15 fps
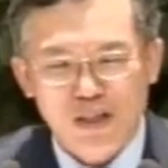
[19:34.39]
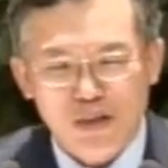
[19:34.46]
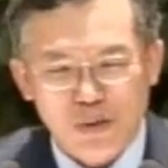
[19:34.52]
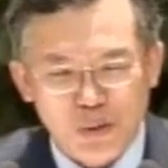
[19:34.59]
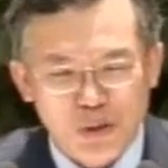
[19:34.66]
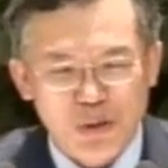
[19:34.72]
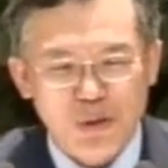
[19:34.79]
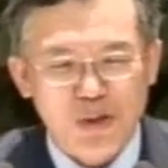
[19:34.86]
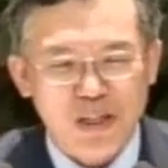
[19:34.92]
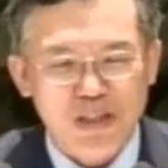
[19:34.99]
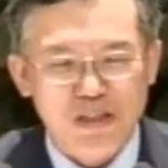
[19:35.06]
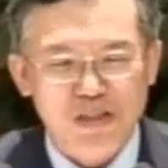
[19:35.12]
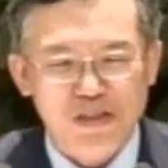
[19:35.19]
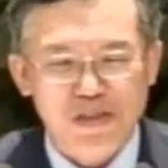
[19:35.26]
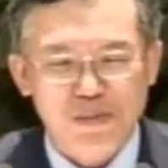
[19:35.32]
요리도
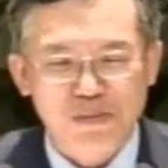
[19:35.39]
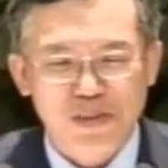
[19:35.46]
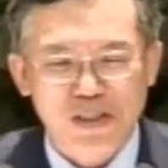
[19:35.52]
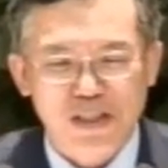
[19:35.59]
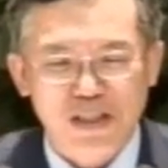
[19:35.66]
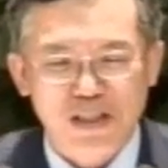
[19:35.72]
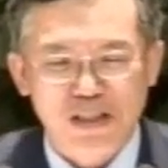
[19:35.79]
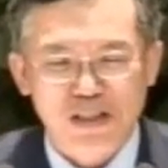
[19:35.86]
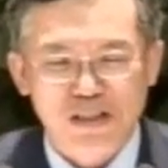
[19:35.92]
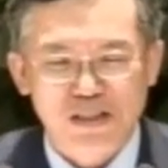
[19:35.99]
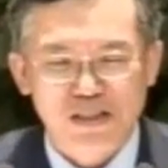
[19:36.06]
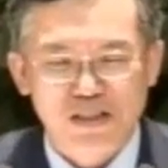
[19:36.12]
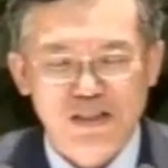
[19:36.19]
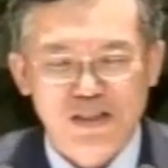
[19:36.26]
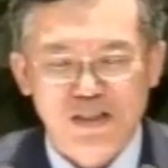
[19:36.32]
가르쳤습니다.
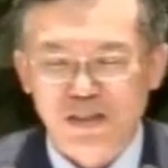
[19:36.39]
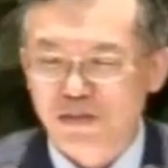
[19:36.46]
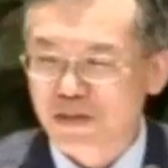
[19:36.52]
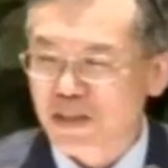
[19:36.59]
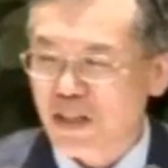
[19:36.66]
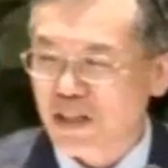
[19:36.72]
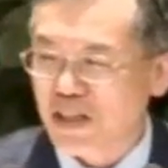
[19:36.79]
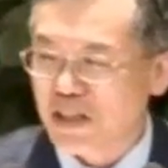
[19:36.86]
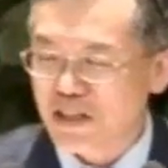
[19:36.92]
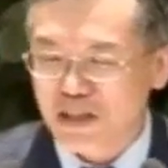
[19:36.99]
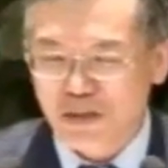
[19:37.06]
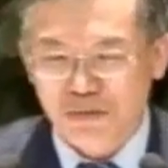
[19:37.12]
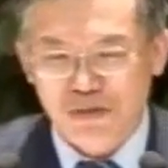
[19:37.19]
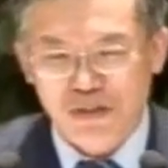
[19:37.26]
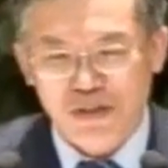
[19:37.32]
장애인
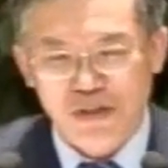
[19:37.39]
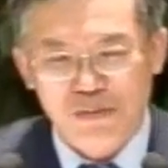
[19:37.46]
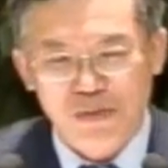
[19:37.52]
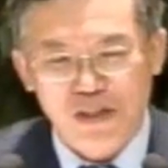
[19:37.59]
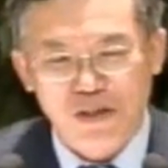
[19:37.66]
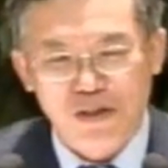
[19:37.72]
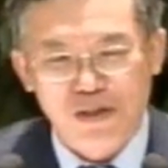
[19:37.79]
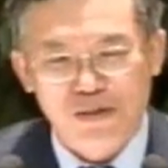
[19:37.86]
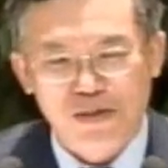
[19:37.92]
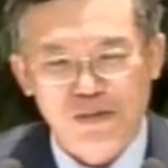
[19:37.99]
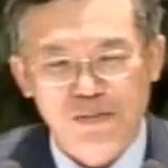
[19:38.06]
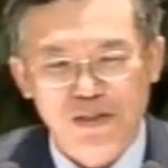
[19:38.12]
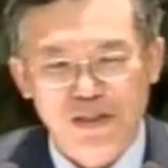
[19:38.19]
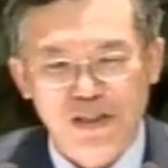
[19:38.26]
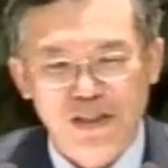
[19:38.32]
키우는 게 얼마나
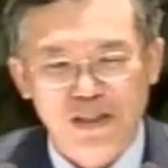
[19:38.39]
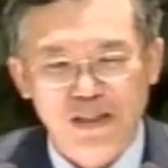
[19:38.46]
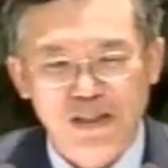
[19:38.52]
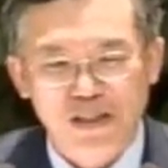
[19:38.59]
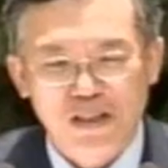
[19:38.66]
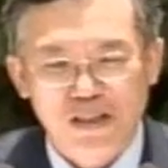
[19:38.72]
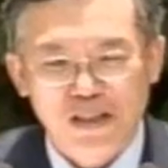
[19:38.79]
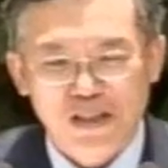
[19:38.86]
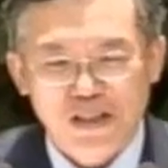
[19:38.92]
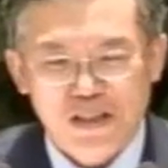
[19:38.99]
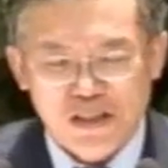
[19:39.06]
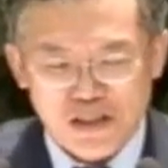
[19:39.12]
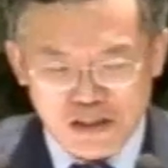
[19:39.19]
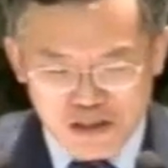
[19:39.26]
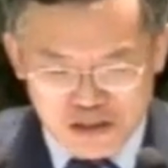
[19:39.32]
어렵습니까?
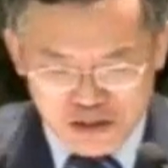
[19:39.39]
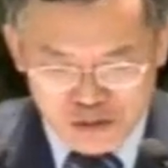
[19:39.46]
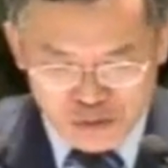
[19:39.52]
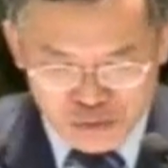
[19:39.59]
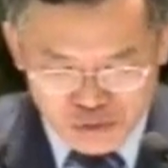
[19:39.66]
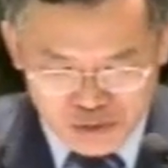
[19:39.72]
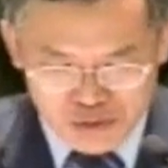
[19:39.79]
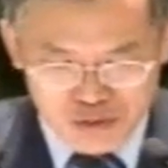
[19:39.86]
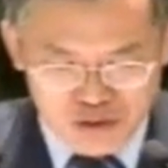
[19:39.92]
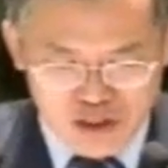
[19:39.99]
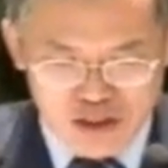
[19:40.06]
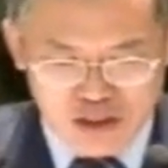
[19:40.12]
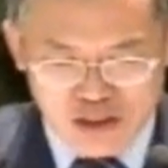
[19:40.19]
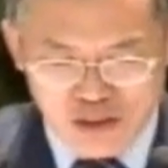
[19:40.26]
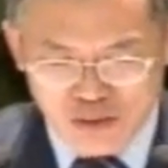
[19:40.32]
수영도
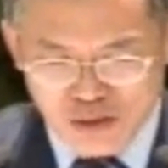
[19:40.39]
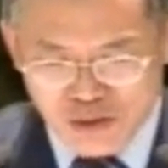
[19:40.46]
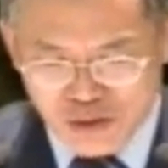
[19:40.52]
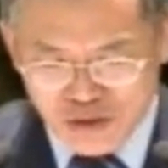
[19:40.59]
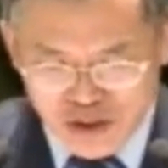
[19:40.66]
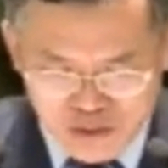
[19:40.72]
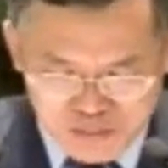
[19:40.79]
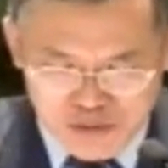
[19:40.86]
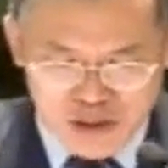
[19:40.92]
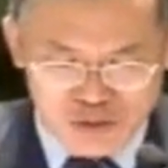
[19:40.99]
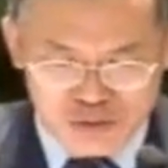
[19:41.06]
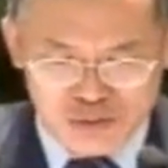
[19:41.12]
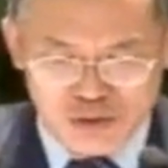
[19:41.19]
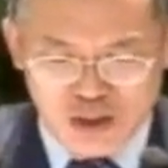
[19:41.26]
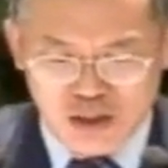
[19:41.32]
가르치고
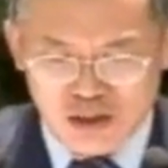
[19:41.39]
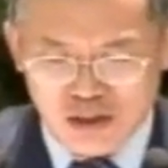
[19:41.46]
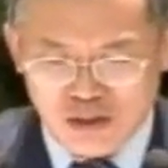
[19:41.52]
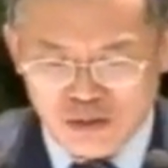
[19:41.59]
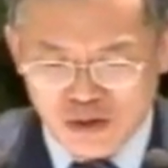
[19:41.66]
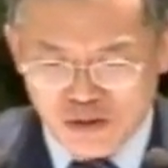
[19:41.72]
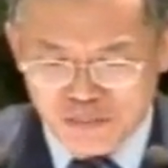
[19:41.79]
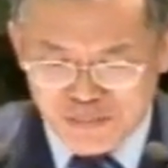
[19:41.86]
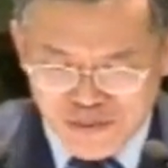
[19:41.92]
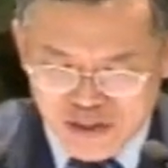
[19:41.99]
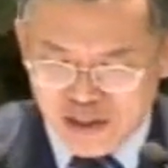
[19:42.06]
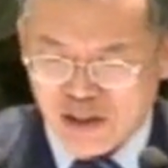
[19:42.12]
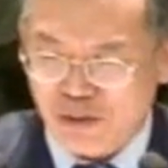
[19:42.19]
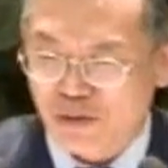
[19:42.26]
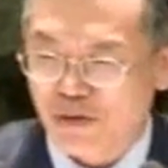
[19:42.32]
십자수도 가르치고
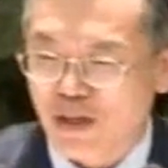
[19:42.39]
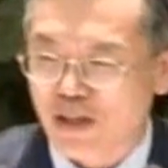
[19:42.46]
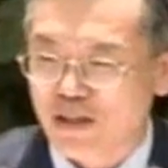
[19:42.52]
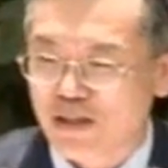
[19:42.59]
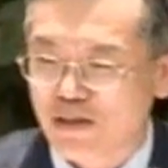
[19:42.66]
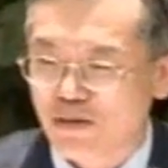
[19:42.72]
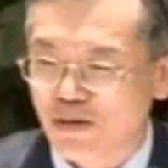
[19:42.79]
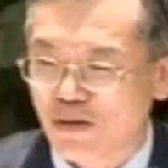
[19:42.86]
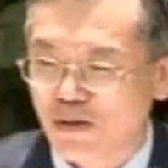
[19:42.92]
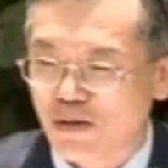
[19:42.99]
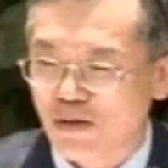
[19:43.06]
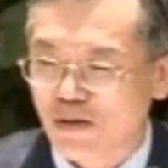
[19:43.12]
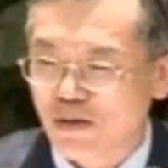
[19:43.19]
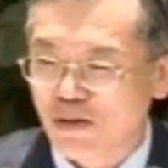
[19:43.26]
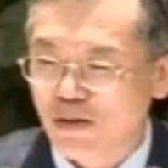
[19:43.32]
피아노도
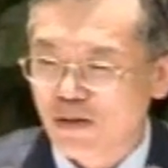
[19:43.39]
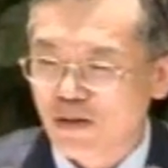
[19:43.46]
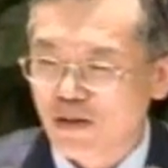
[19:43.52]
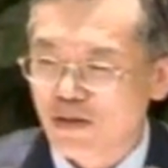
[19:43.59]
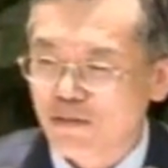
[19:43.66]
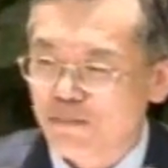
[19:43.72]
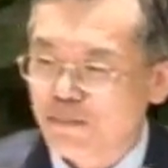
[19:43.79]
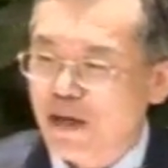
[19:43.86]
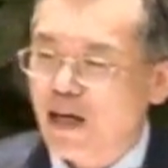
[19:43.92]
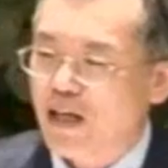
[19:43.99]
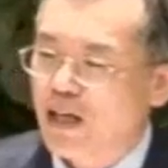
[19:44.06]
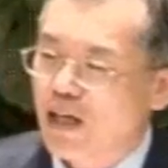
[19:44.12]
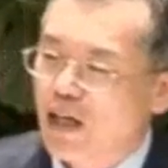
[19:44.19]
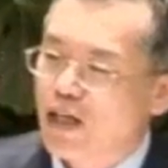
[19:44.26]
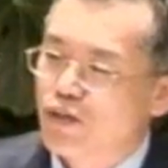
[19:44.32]
가르치고 여러분 발
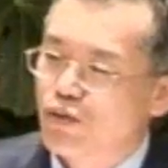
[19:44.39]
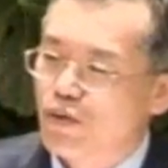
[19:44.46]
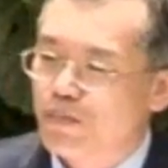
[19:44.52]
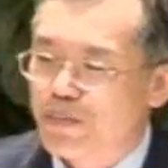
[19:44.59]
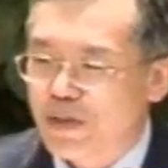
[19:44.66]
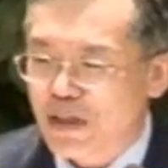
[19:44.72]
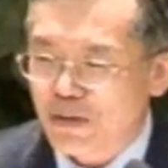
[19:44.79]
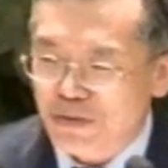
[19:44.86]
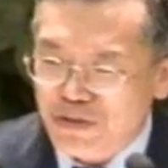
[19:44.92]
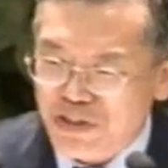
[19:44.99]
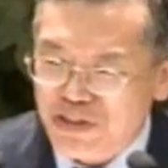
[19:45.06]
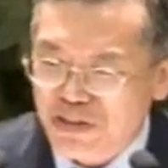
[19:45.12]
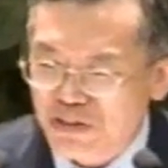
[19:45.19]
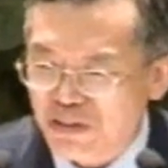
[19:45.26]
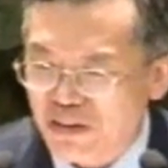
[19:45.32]
하나 가지고 피아노
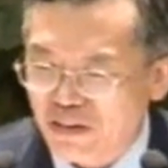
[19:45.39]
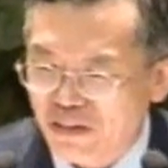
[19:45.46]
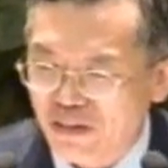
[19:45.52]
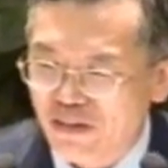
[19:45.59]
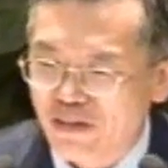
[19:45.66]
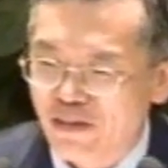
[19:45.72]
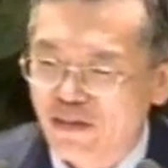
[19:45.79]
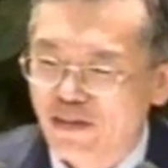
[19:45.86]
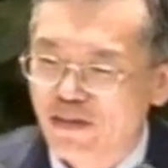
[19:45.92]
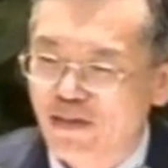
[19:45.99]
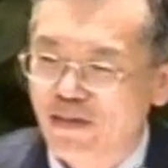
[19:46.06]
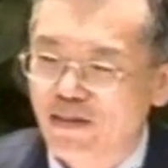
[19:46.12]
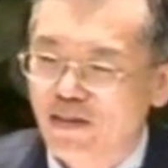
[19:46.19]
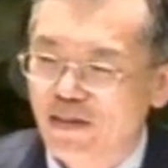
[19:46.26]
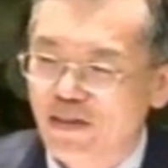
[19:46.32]
치는 거예요.
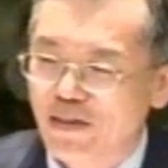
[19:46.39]
어?